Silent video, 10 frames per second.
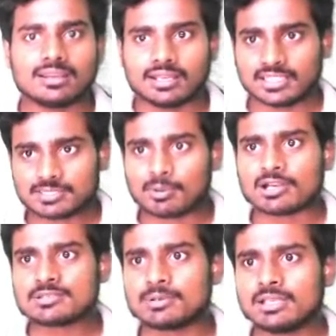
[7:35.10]
ఇట్ ఈస్
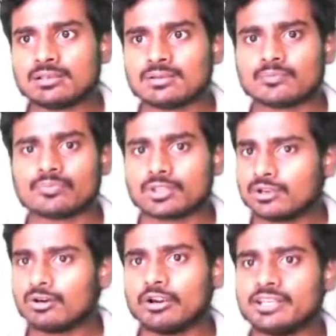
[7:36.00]
పాసిబుల్
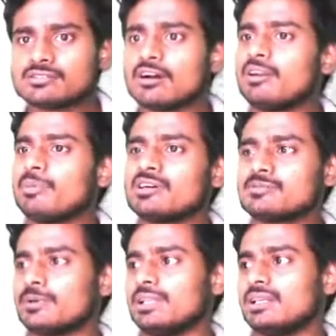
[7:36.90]
నో ఇట్ ఈస్ నాట్
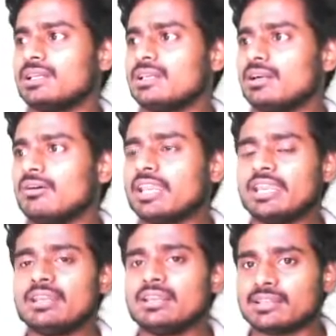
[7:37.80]
పాసిబుల్ ఓకే
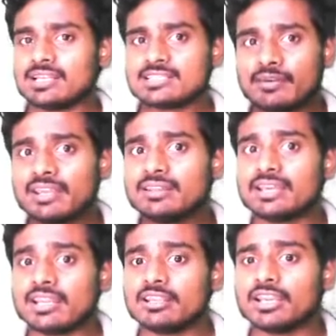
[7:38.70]
దట్స్ వై
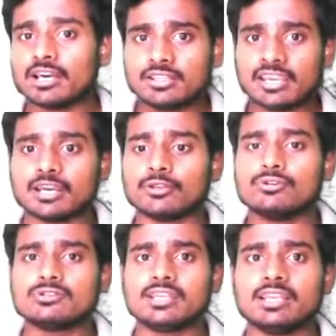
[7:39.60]
దేర్ దే ఆర్
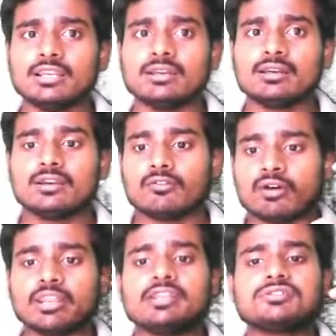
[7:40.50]
యూజింగ్
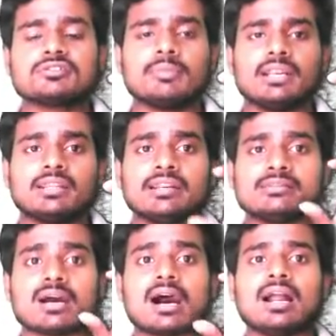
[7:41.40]
వన్ ఇన్స్ట్రుమెంట్ దట్ ఈస్
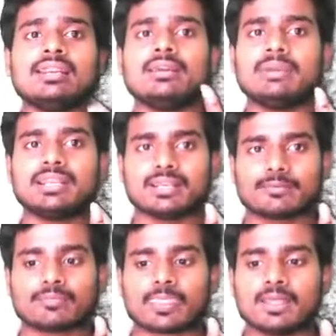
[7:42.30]
ఆల్టీమీటర్
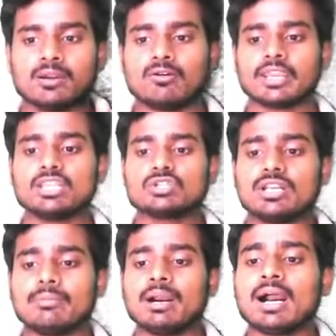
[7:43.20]
ఓకే
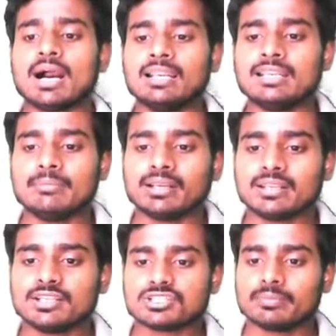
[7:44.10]
చూడమ్మా ఆల్టిమేటర్
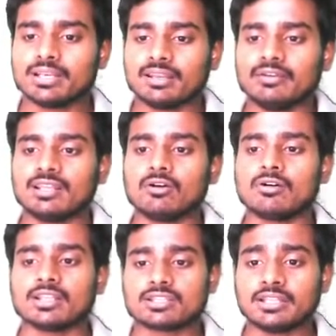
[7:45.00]
ఇన్స్ట్రుమెంట్ ఈ విధంగా
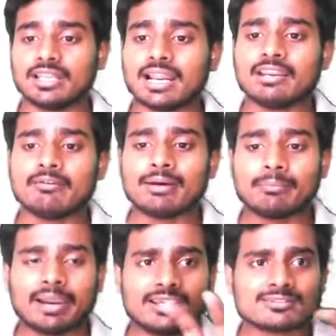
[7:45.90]
ఉంటుంది తిండి ఇలాంటివి మన
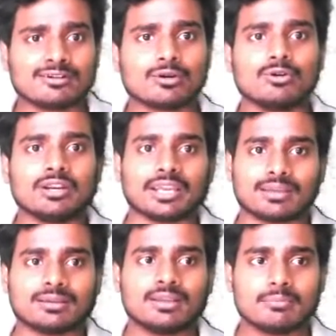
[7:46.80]
బైక్స్ లో కూడా ఉంటాయి
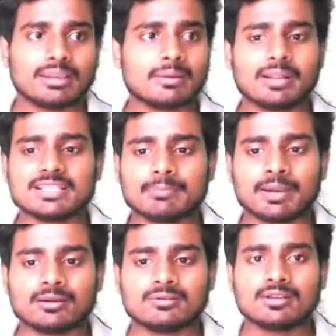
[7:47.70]
మీకు ఇప్పుడే
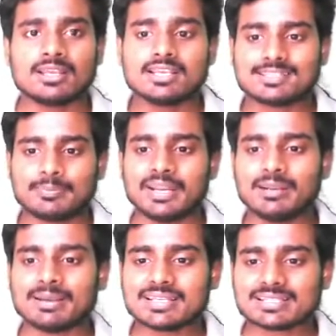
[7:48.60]
చెప్పాను స్పీడ్
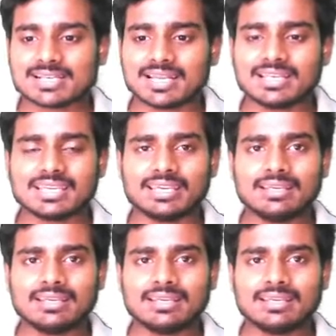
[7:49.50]
మెజర్ చేయడానికి